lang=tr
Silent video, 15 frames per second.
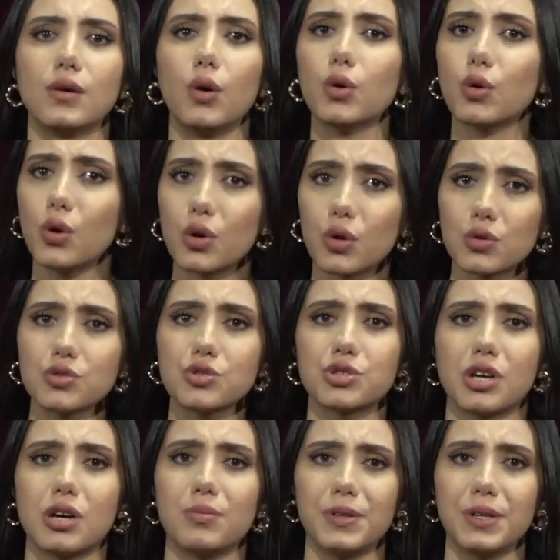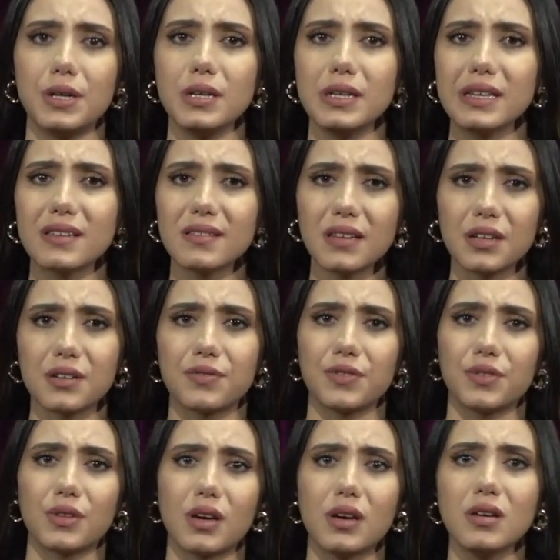o korkunç çarmıha iki
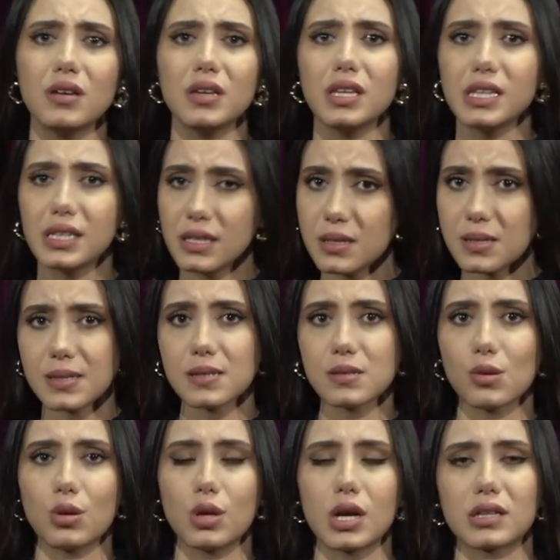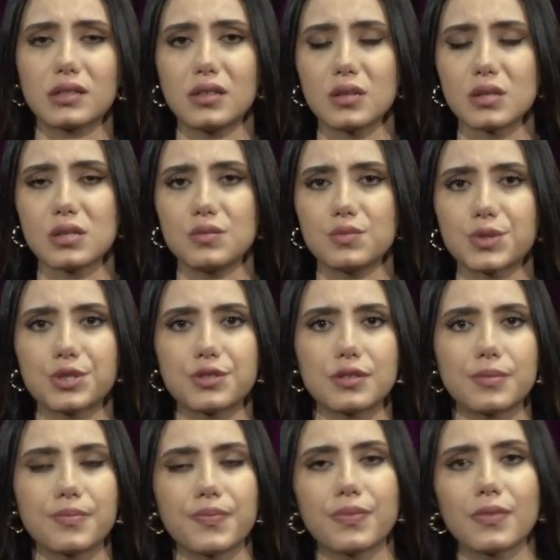tarafında iki hırsız olarak
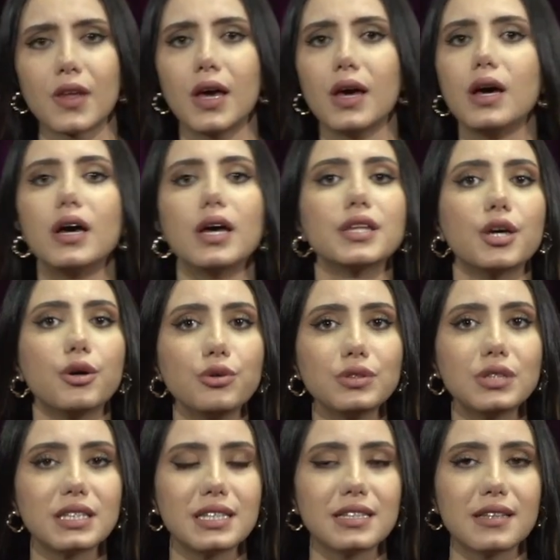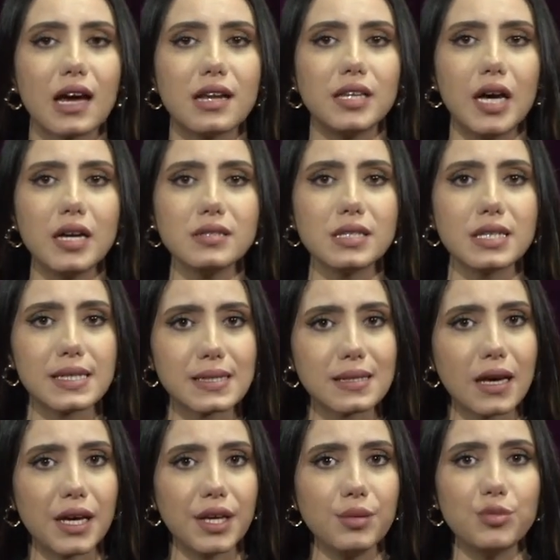asılmıştı. Yahudi liderler
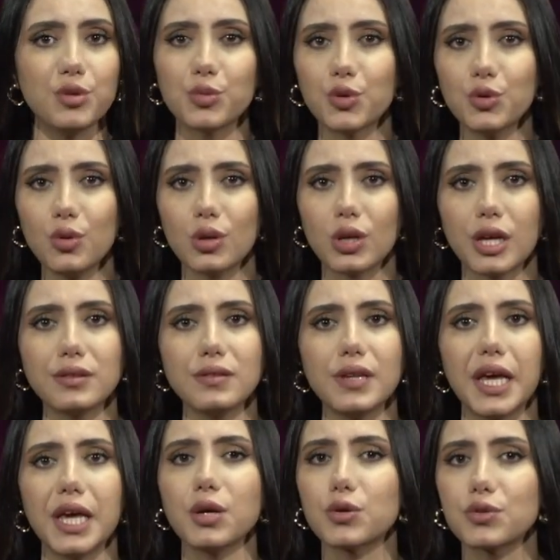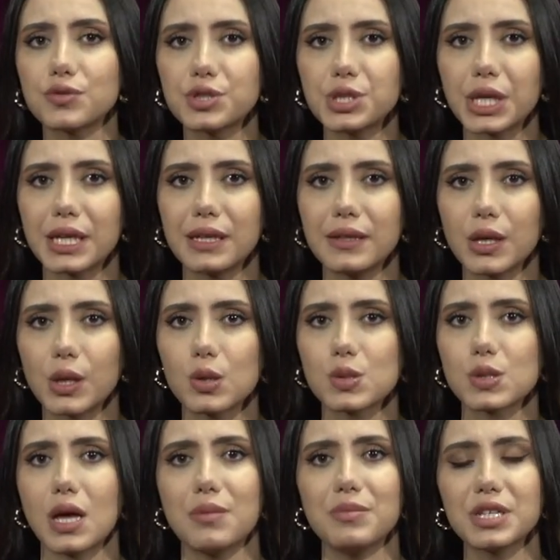İsa'yı mümkün olan en kötü şekilde
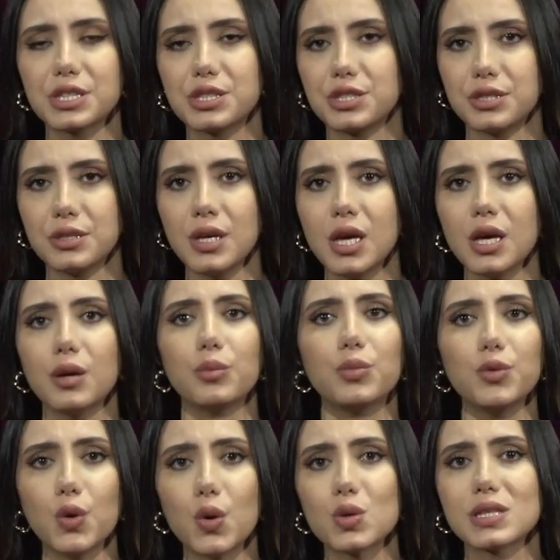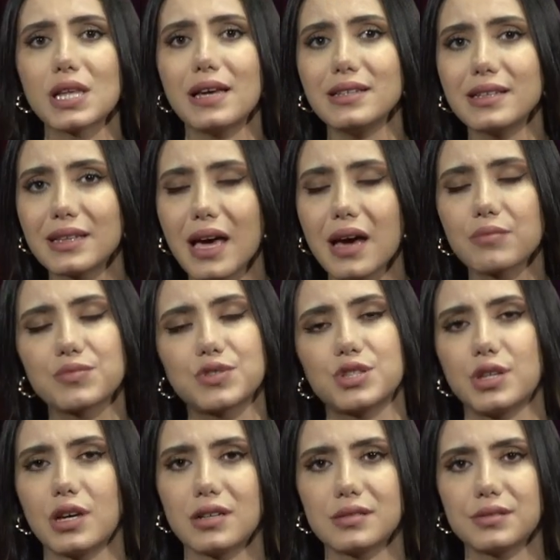göstermek için bunu özellikle
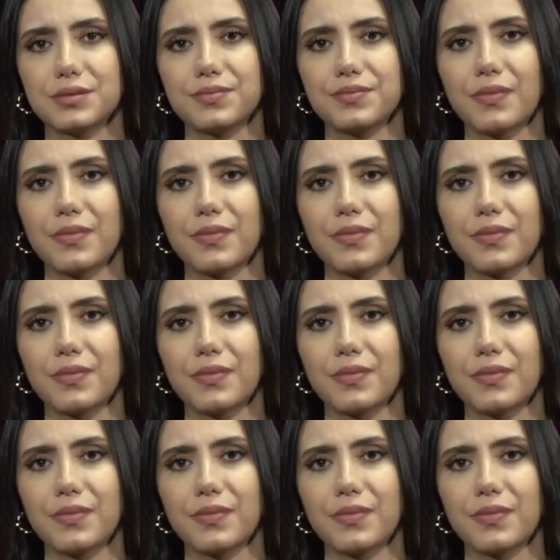yapmışlardı.